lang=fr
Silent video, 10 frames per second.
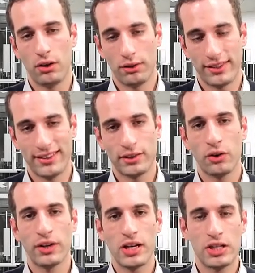s'était
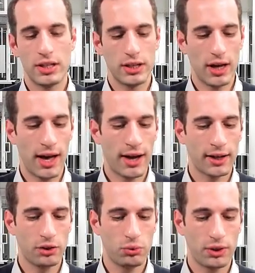engagé à
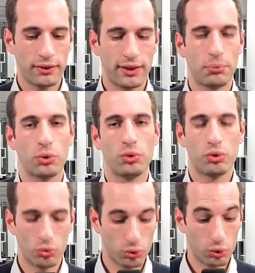réduire sa
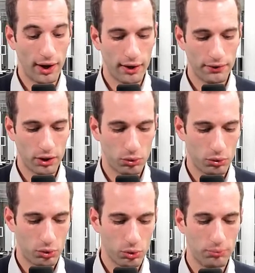production
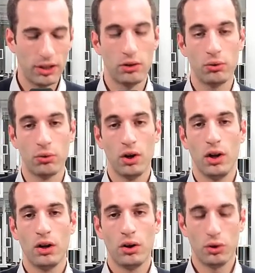1,2 million
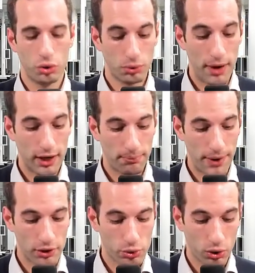de barils
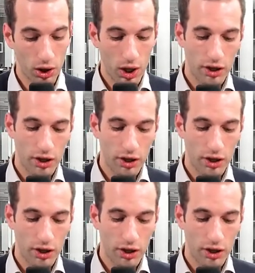par jour,